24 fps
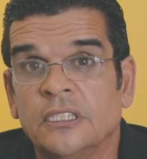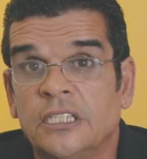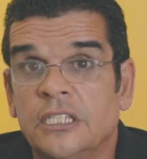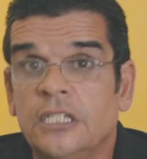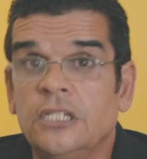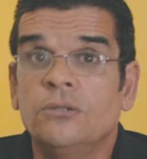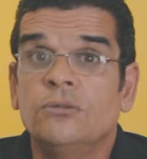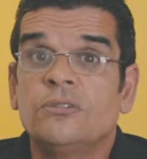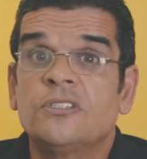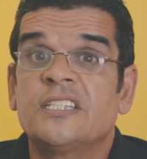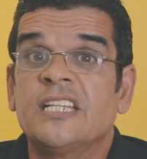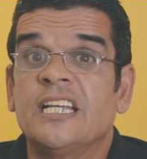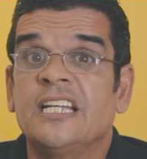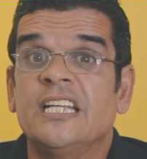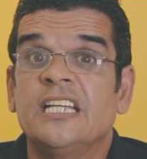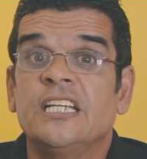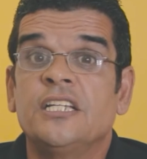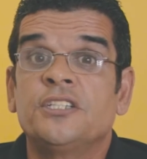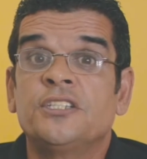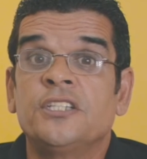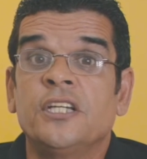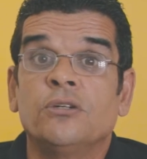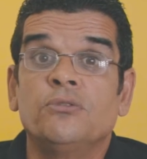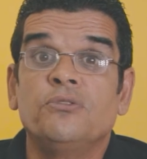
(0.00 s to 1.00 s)
e nos
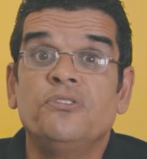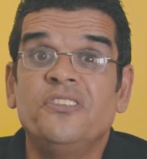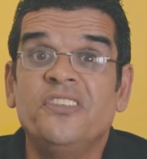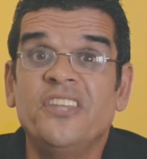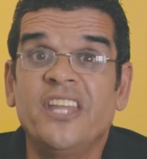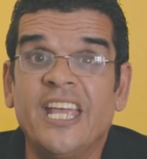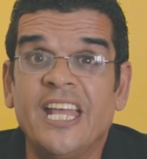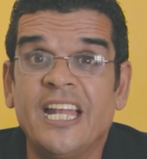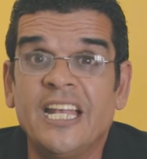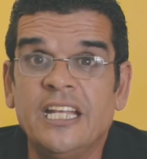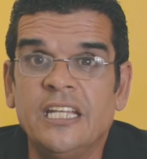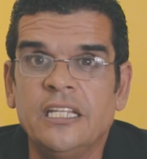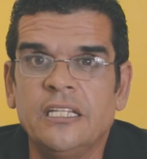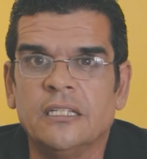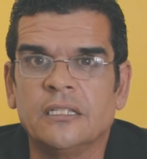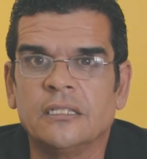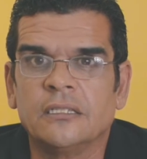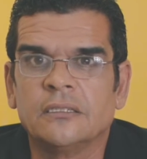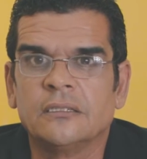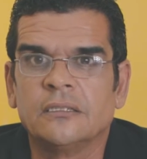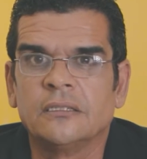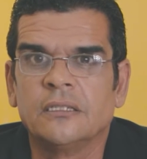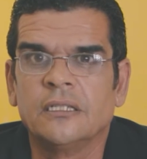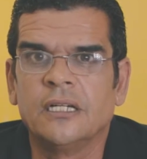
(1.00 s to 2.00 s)
elegeu nele
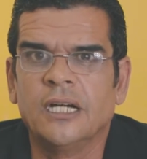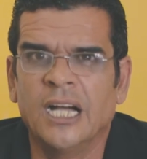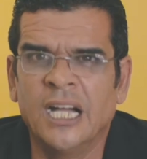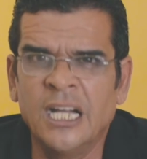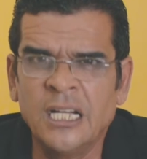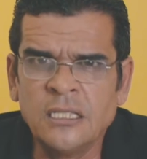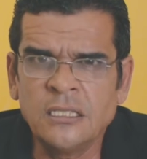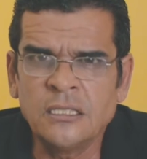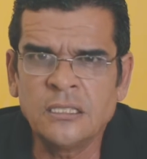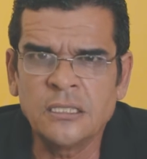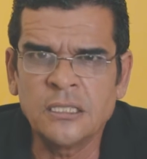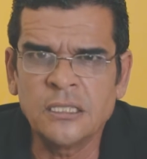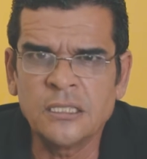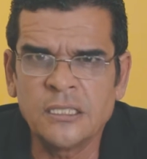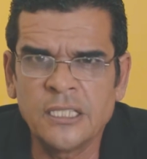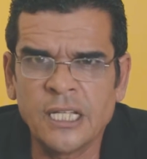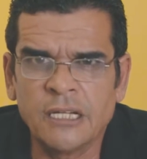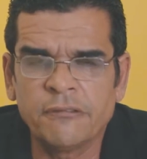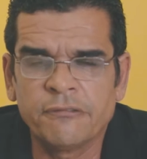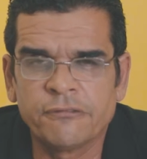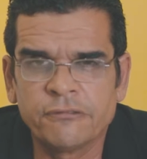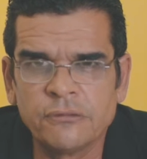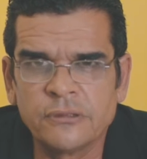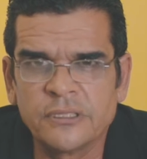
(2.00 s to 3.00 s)
antes
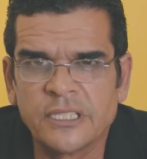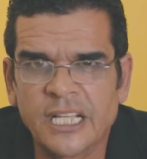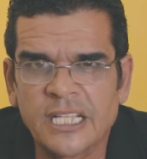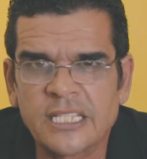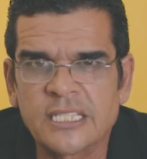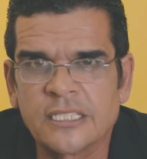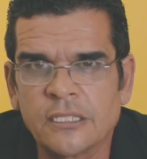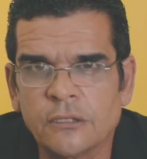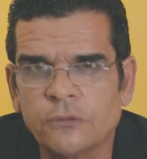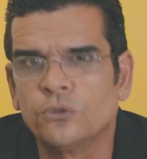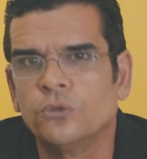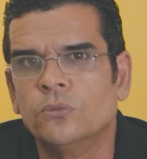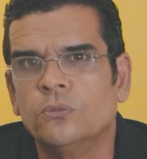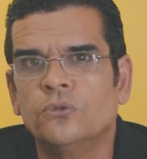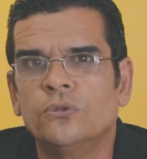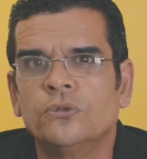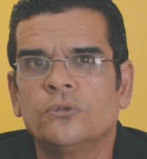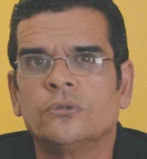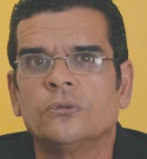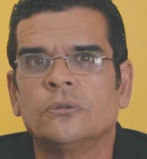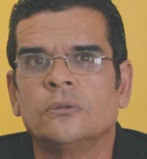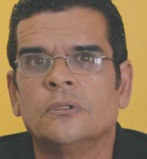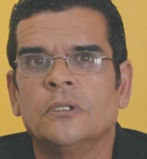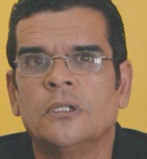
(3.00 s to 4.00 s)
da fundação do
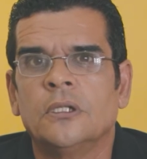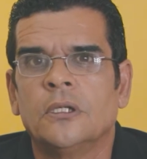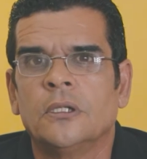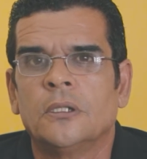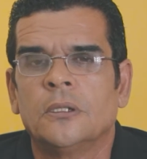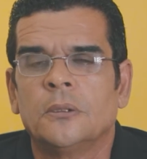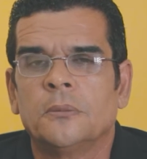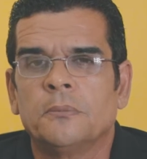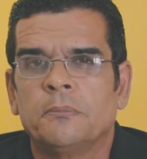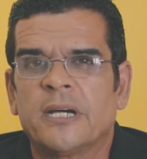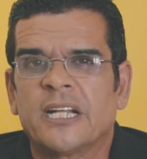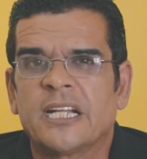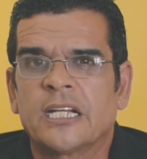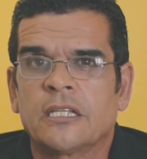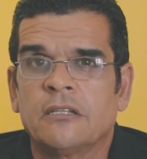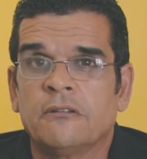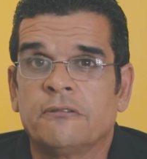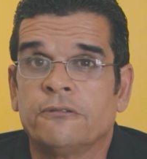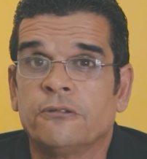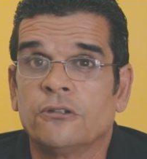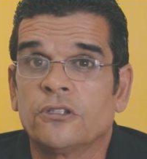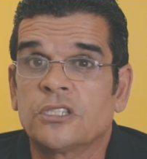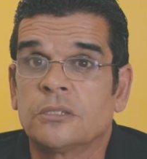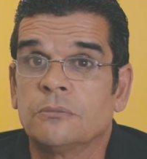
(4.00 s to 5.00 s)
mundo, para que
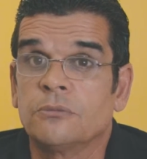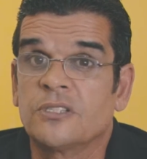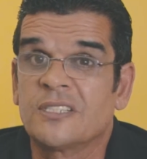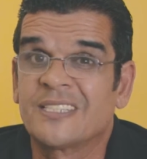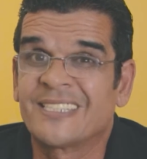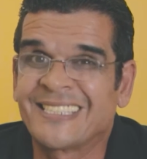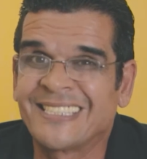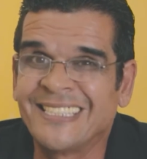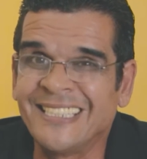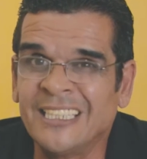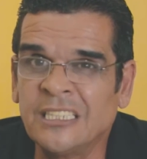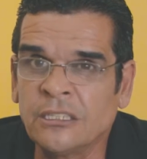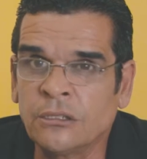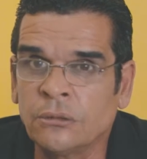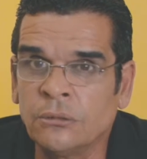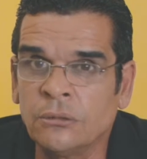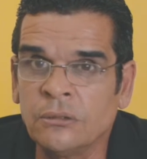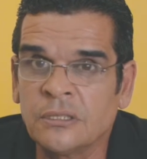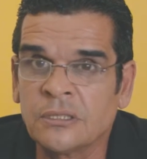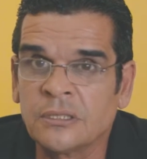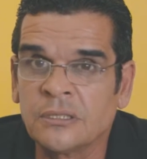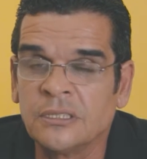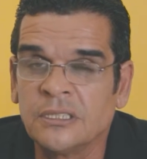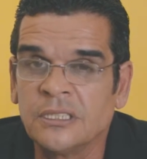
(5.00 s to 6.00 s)
fôssemos
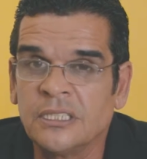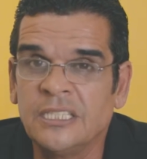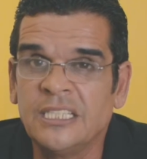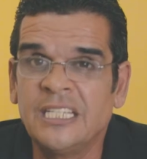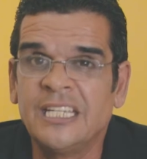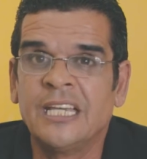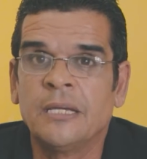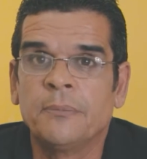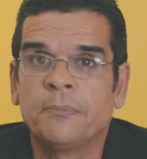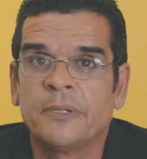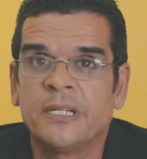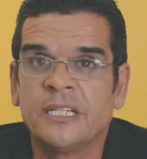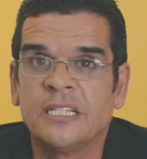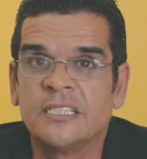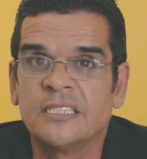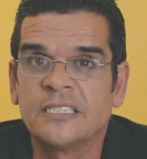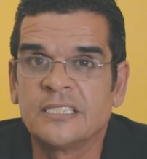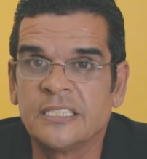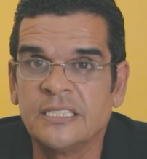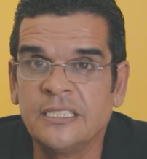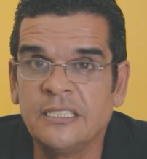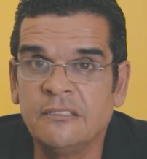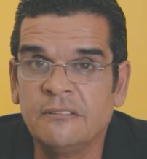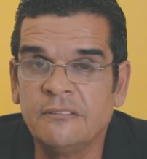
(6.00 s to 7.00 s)
santos e
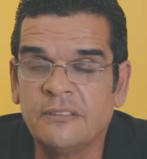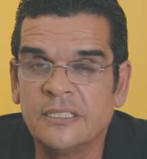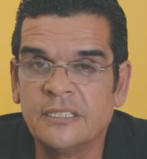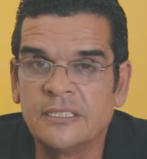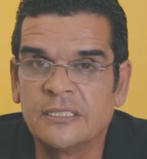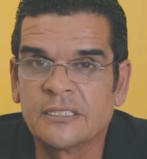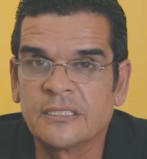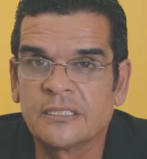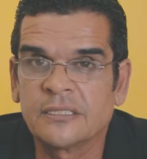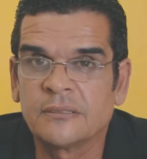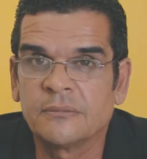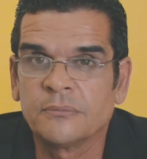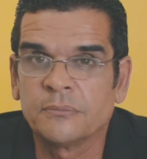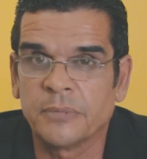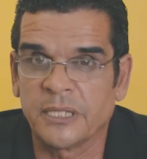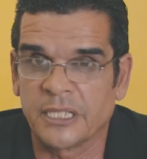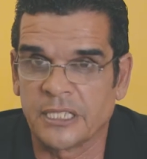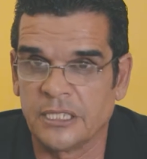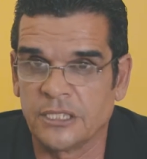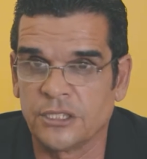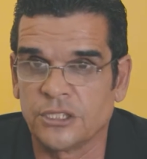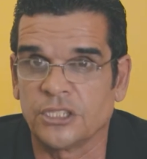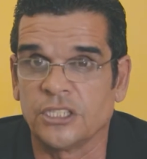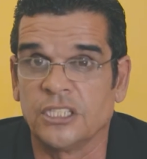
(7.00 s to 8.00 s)
irrepreensíveis
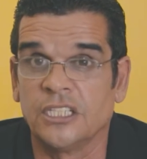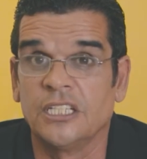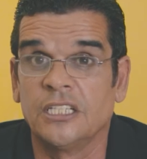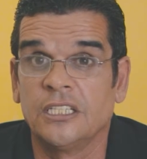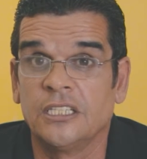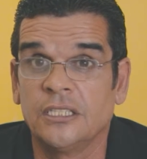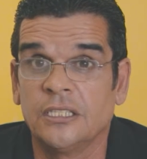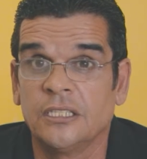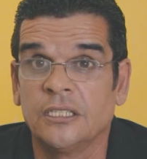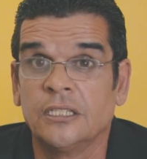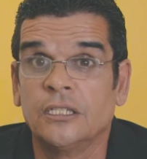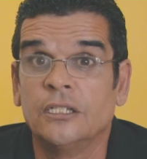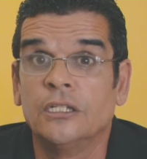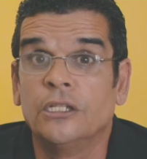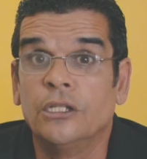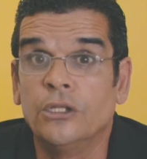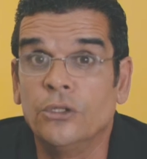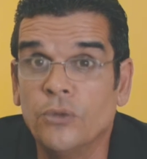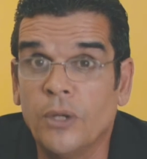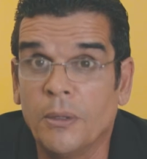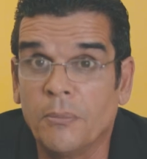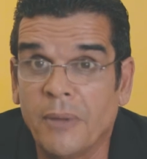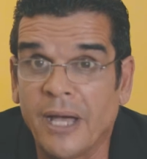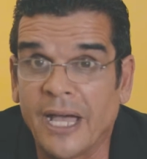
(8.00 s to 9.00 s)
perante Ele
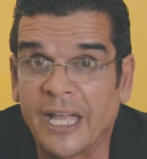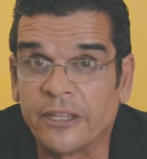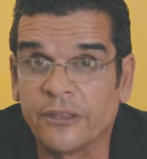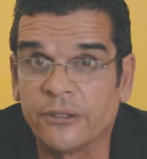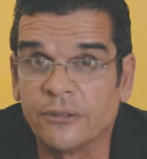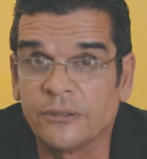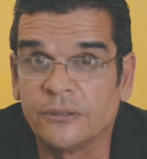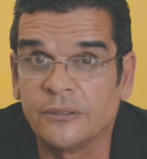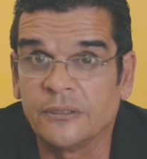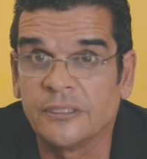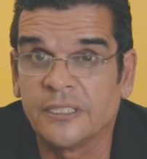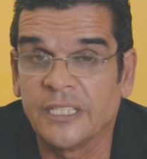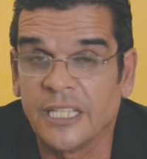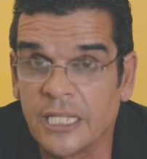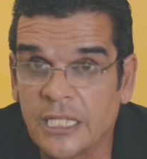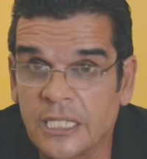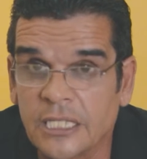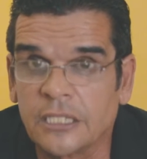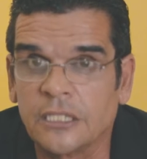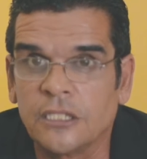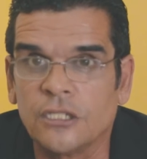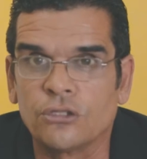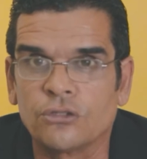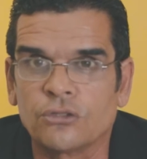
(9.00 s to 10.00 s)
no amado, em
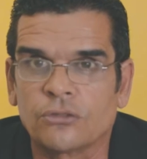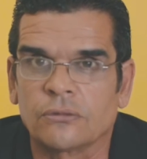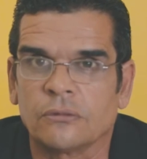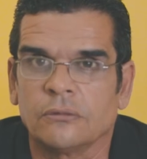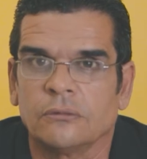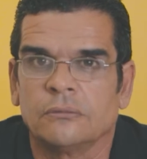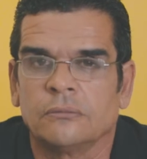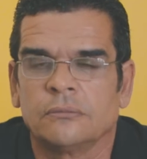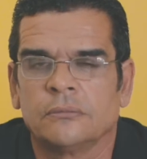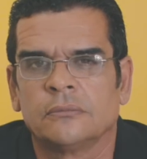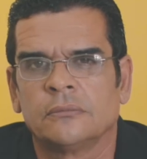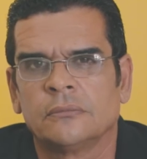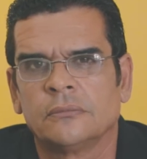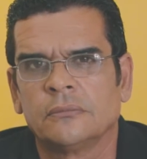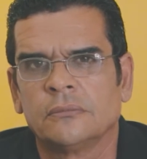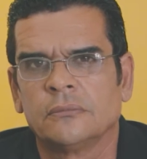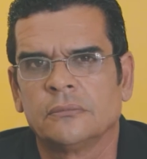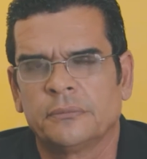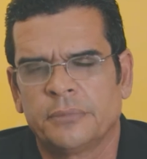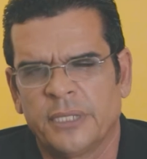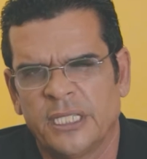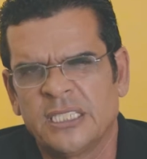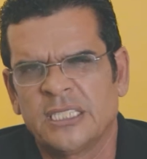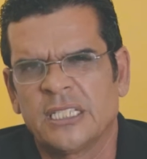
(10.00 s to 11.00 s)
Cristo.
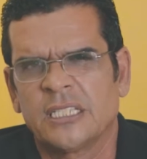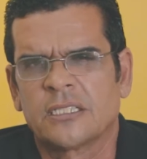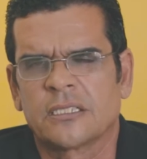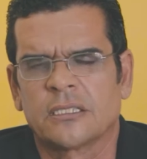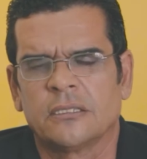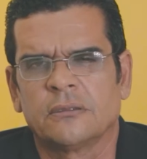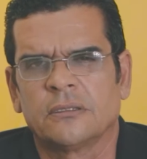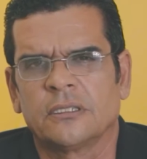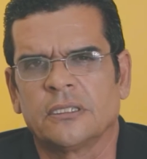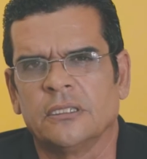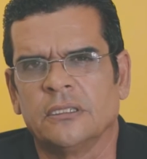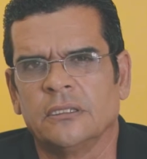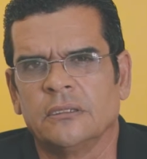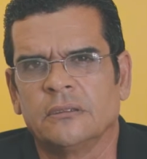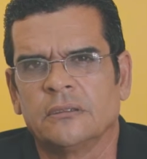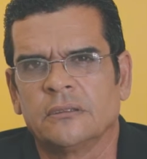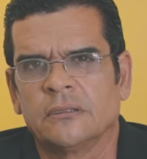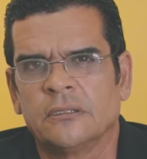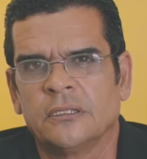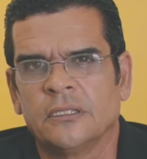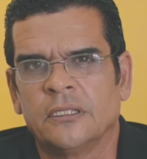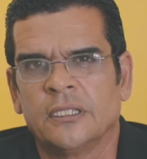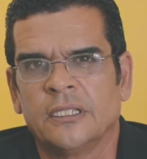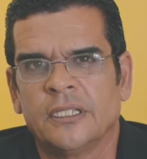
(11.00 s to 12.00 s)
Presta atenção, querido.
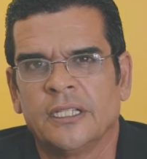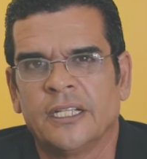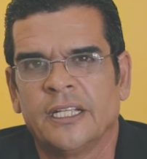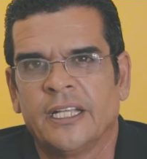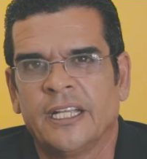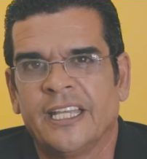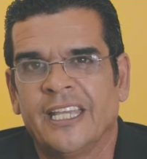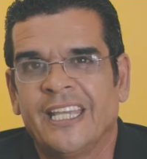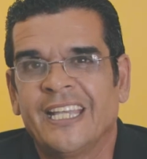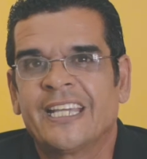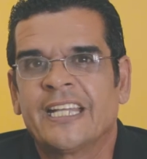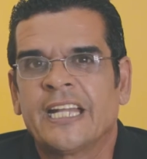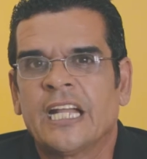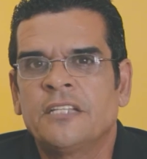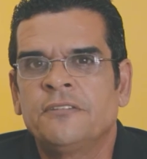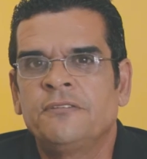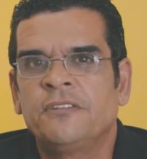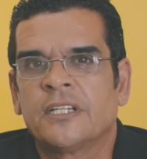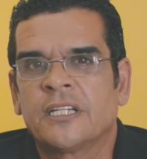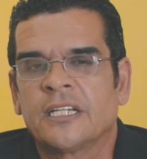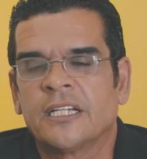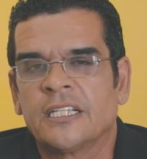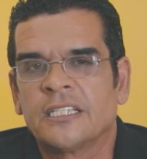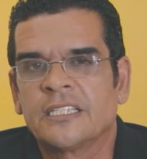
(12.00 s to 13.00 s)
É
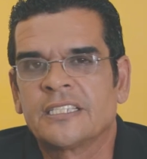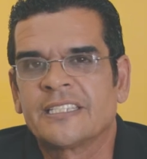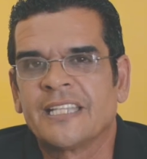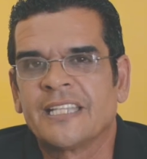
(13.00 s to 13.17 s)
gratificante